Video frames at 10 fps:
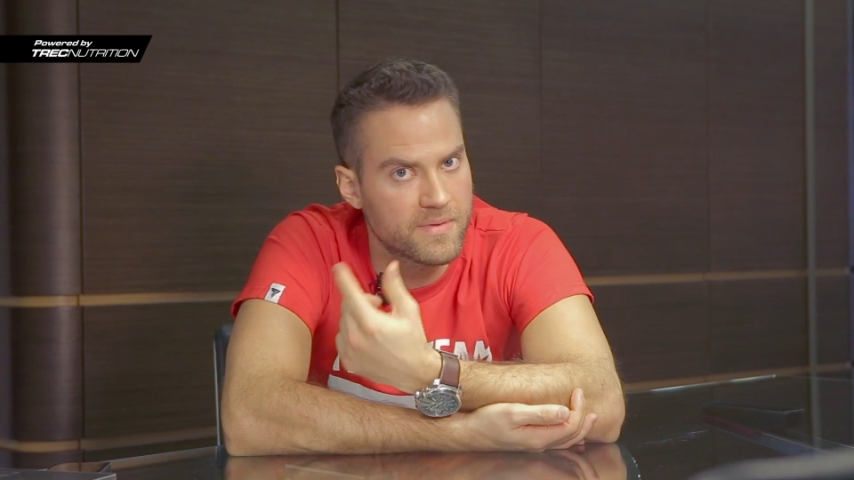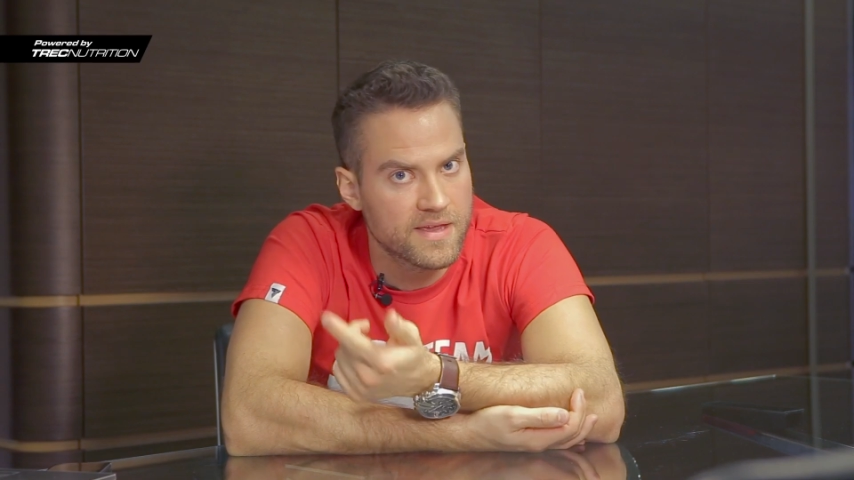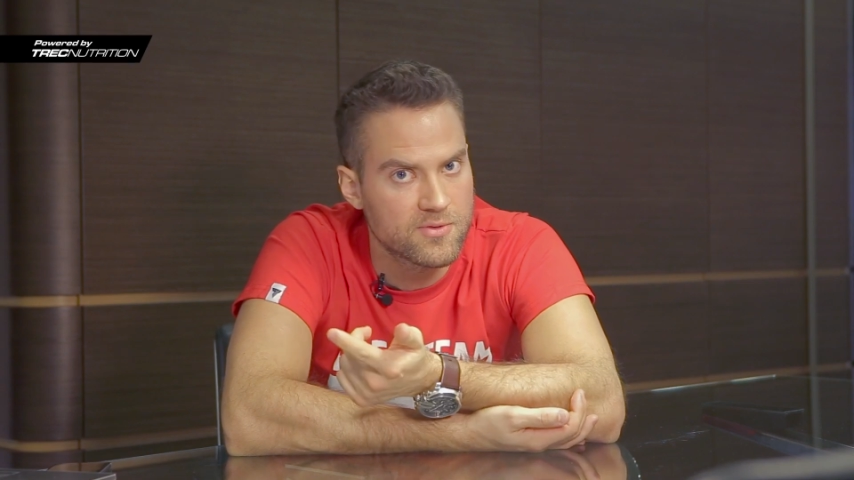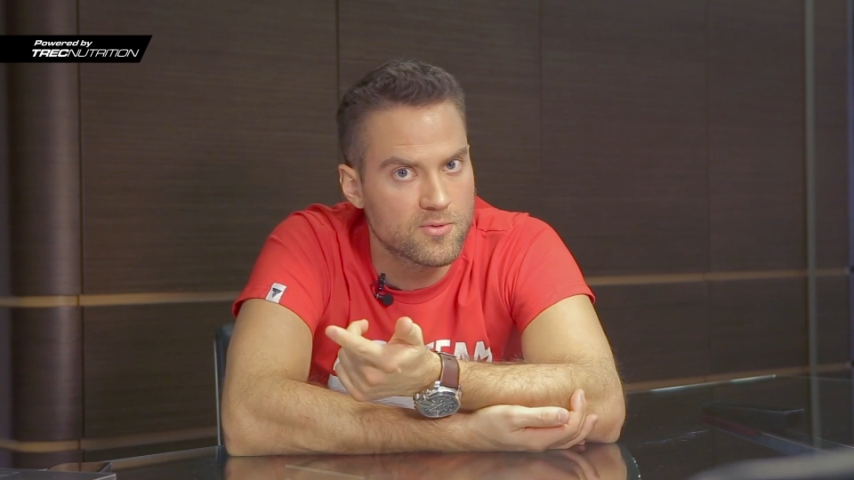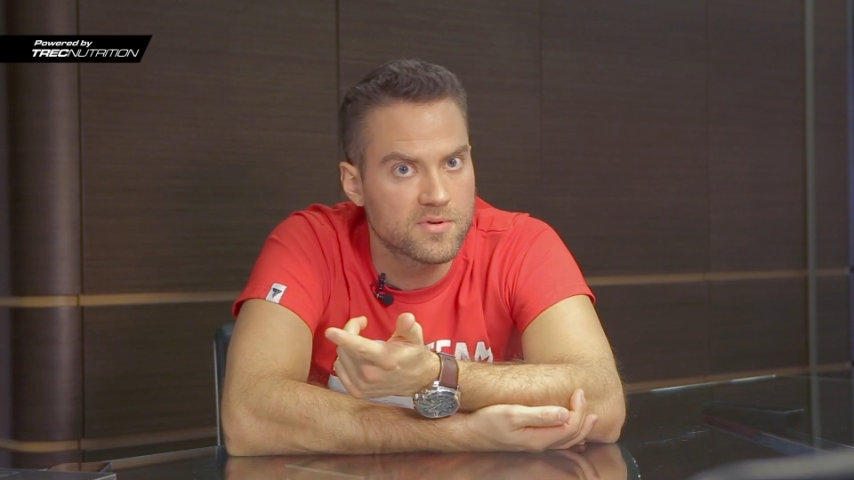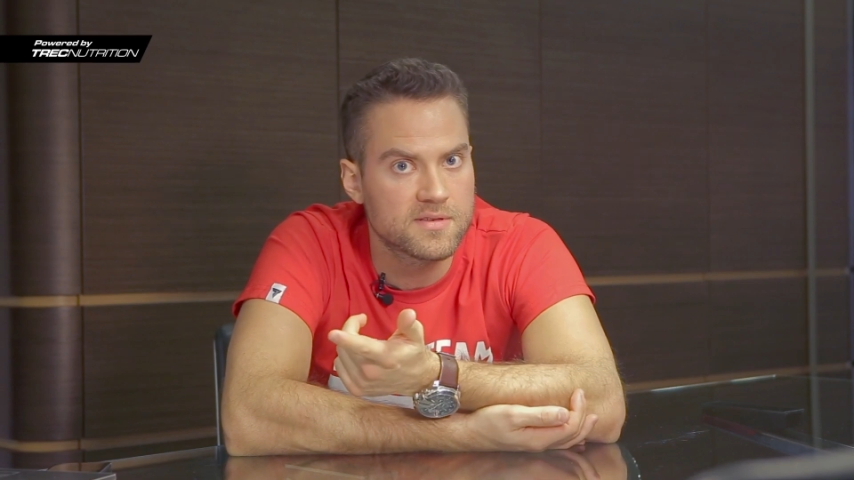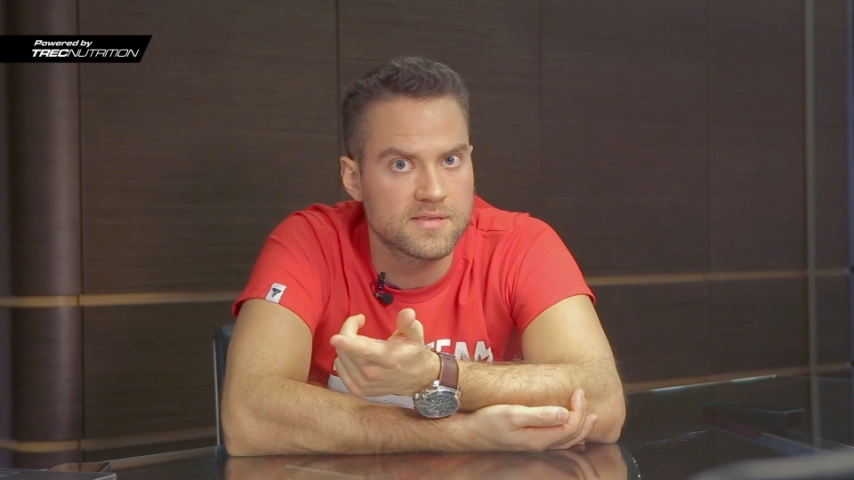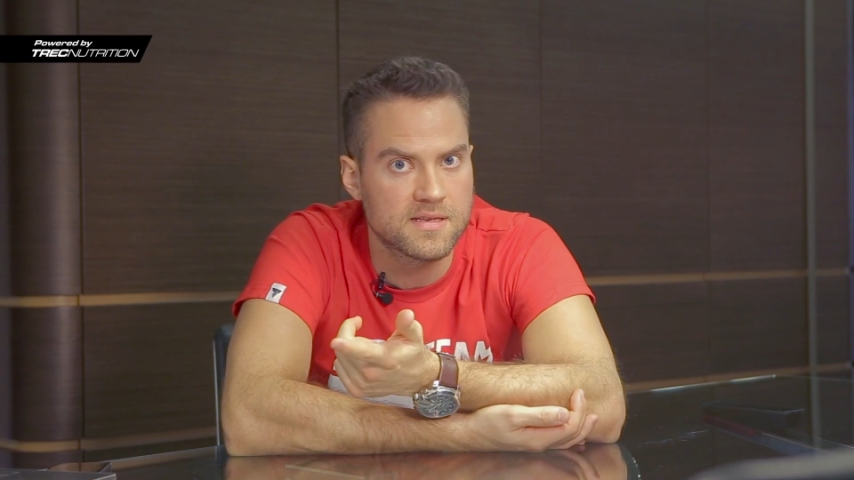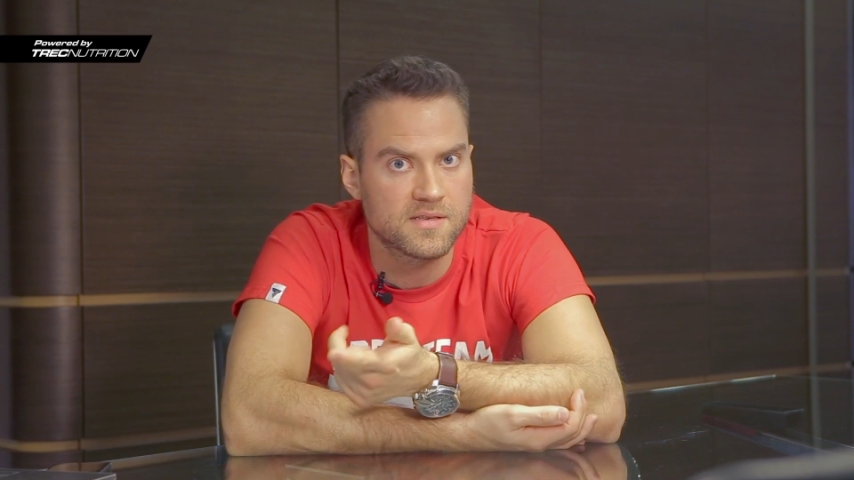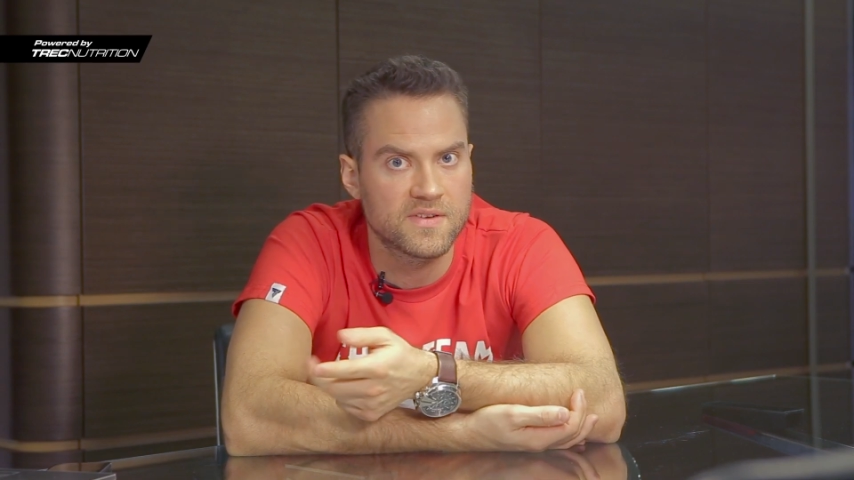biegi
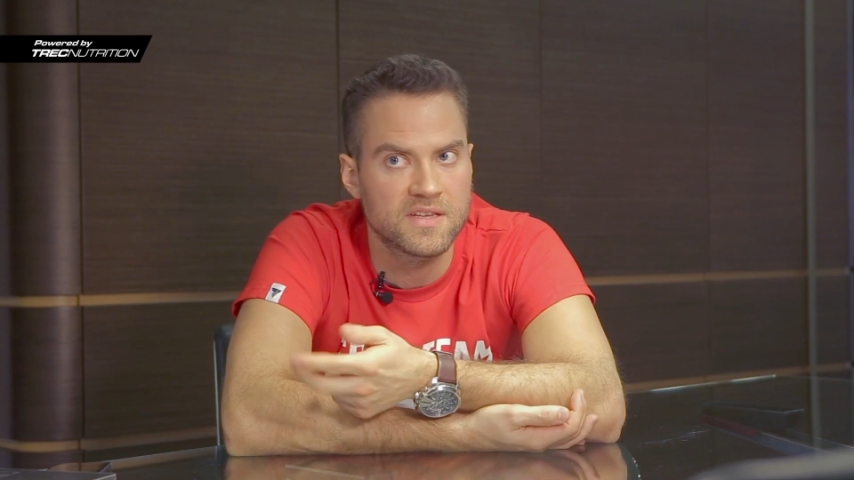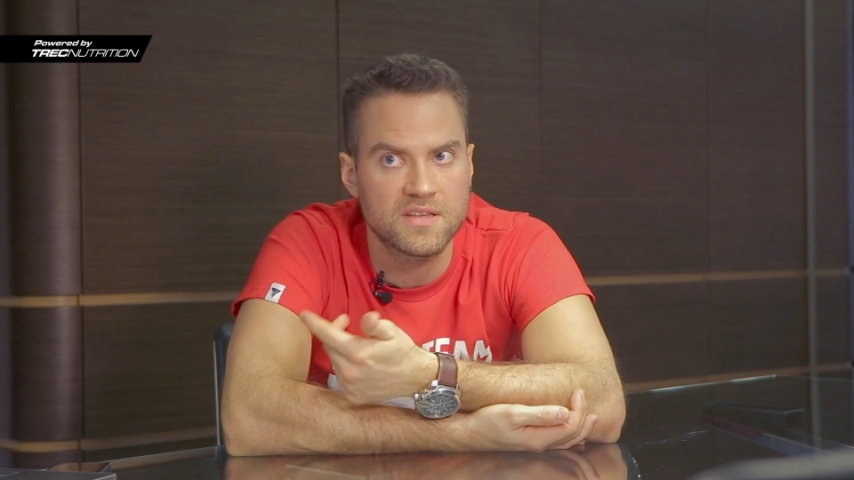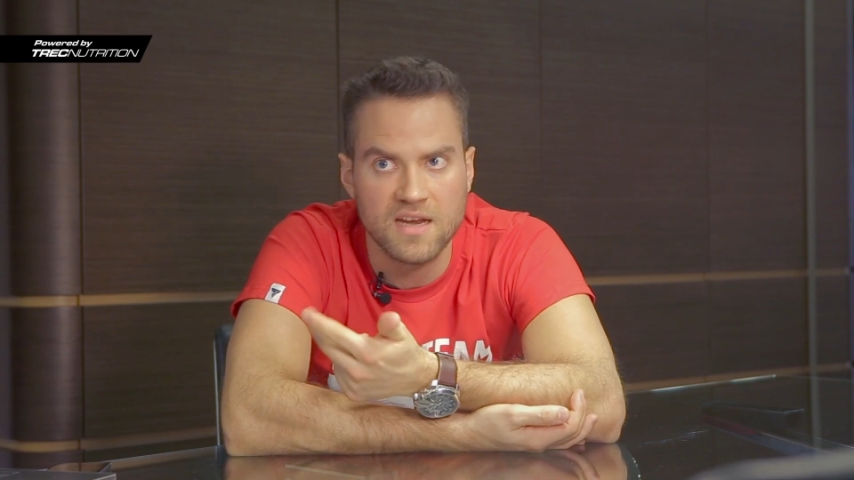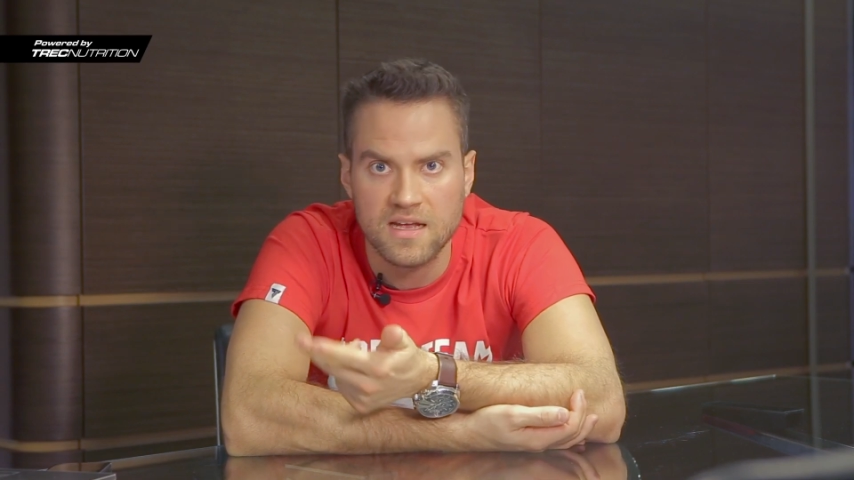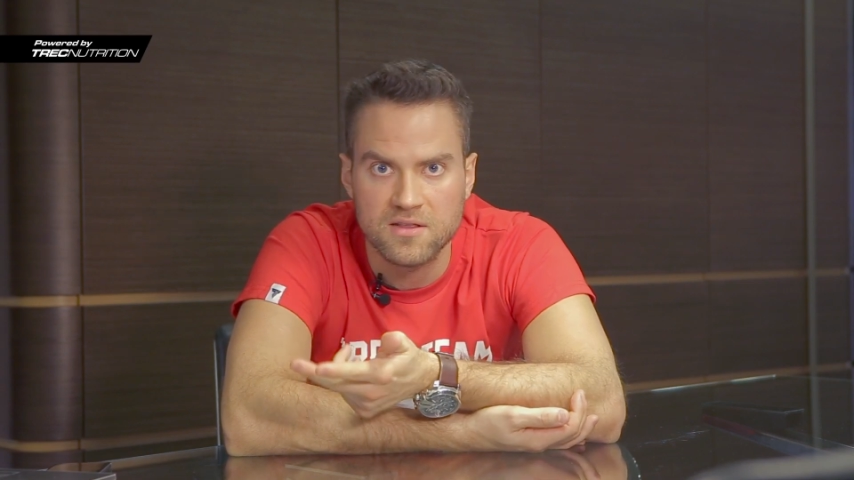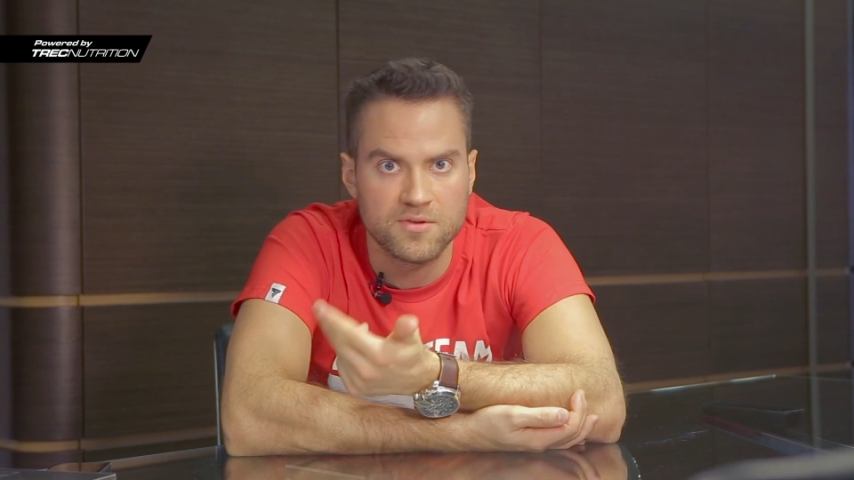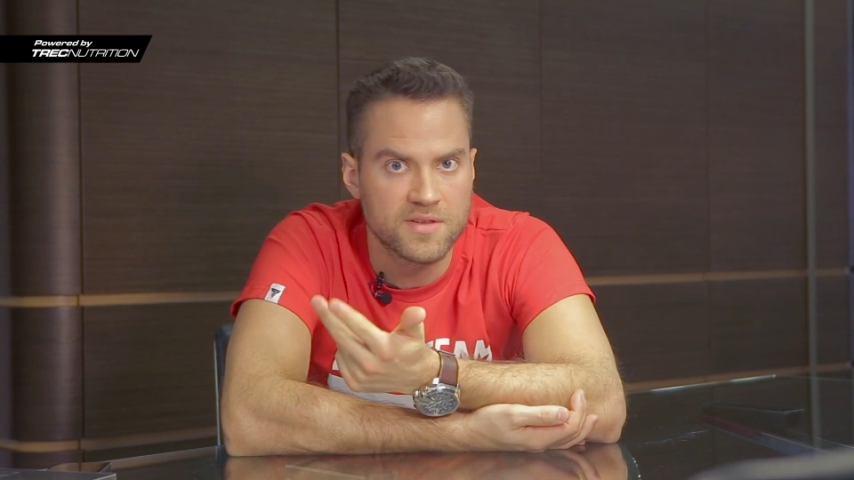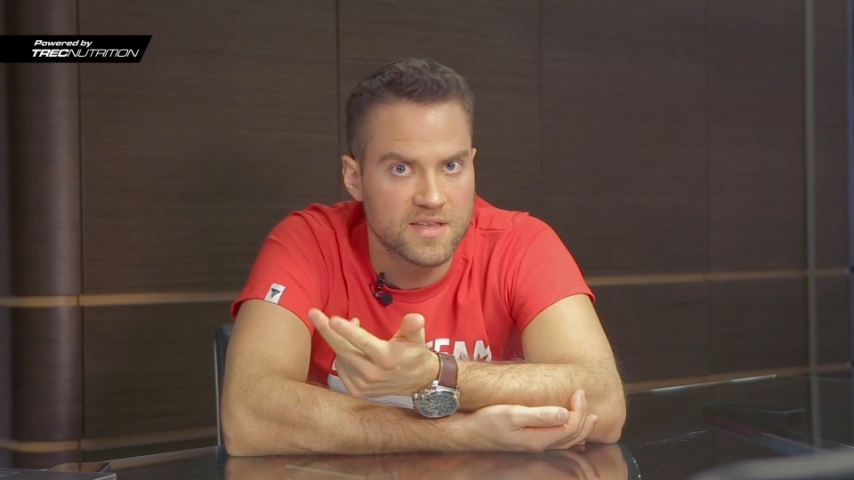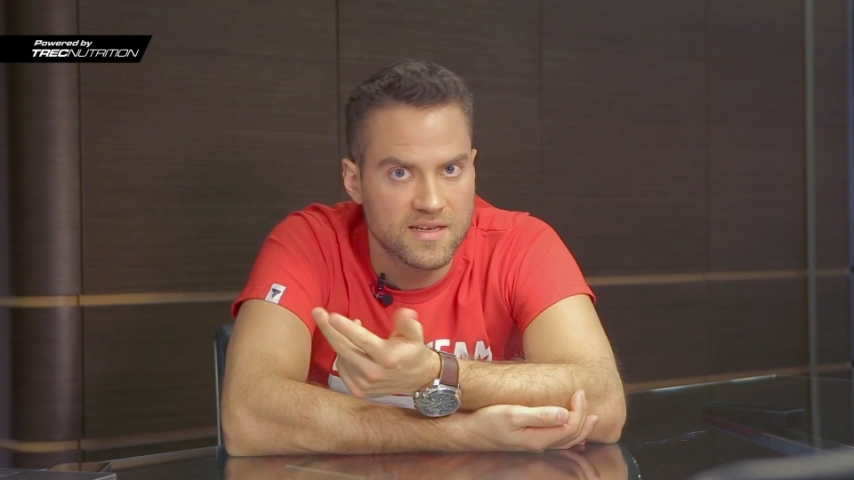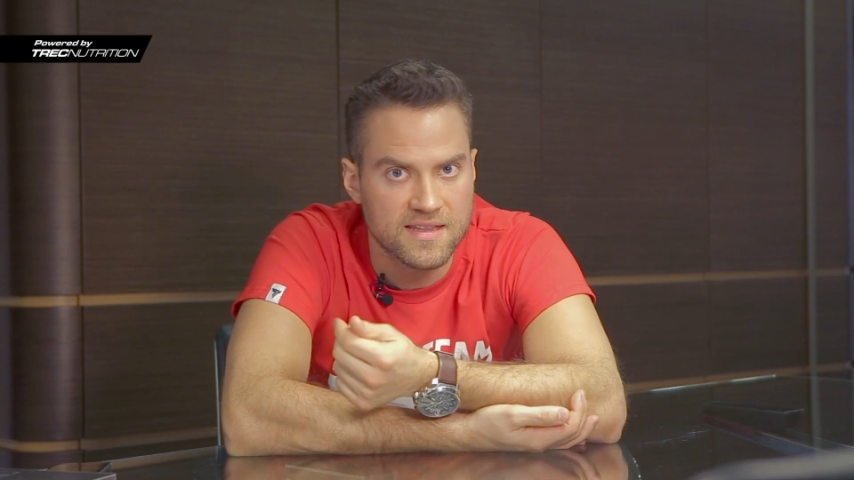długodystansowe,
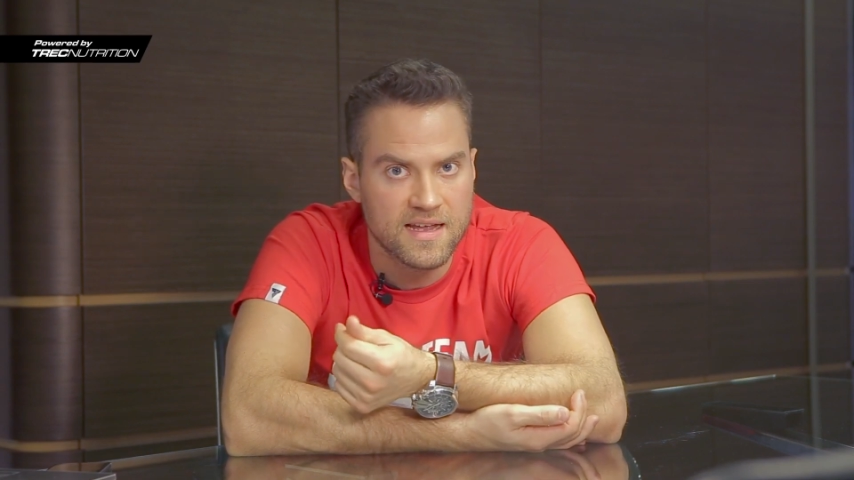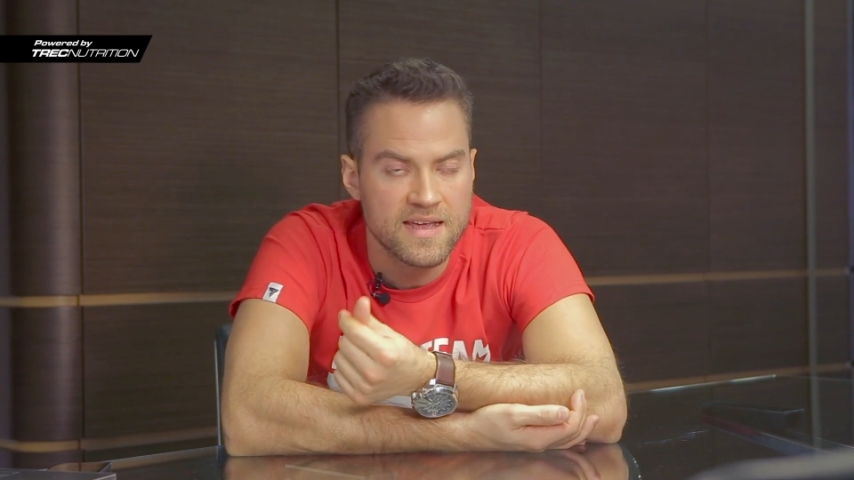triatlon itd.,